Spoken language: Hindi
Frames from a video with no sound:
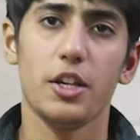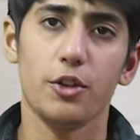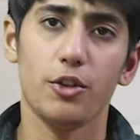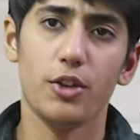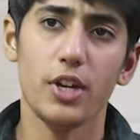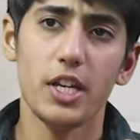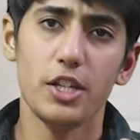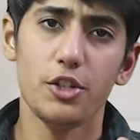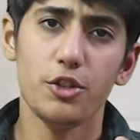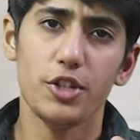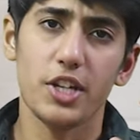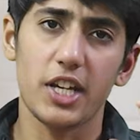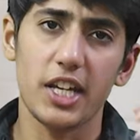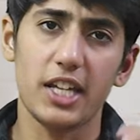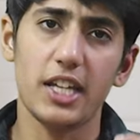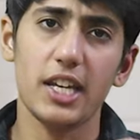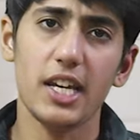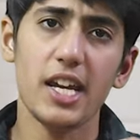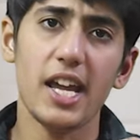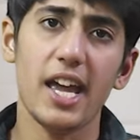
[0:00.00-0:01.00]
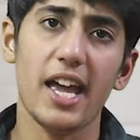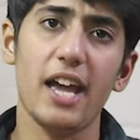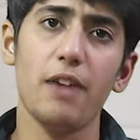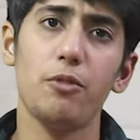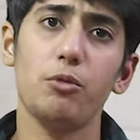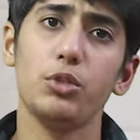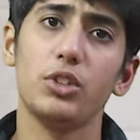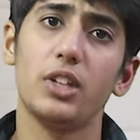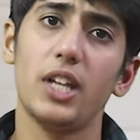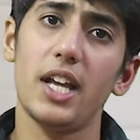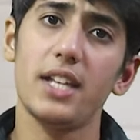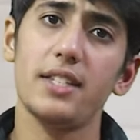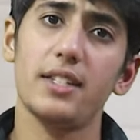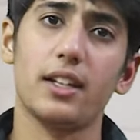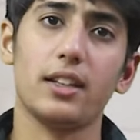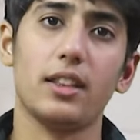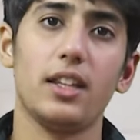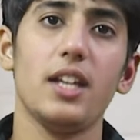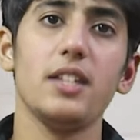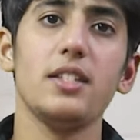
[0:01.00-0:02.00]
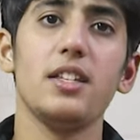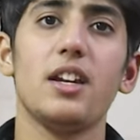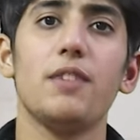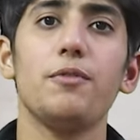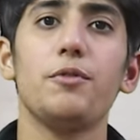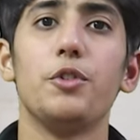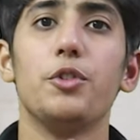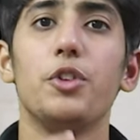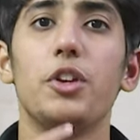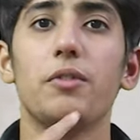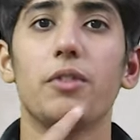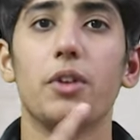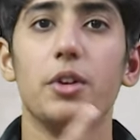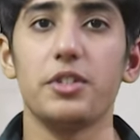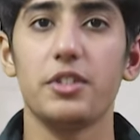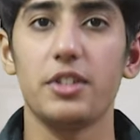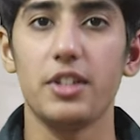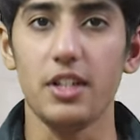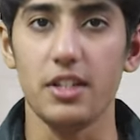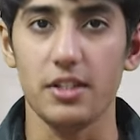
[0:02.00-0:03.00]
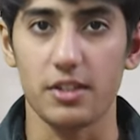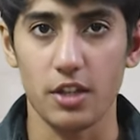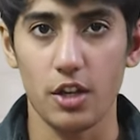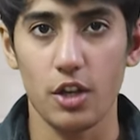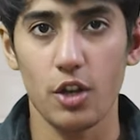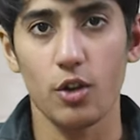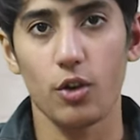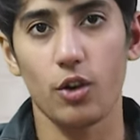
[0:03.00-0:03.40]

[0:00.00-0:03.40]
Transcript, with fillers: क्योंकि जो डिग्री है वो दे सकती हैं सिर्फ यूनिवर्सिटीज़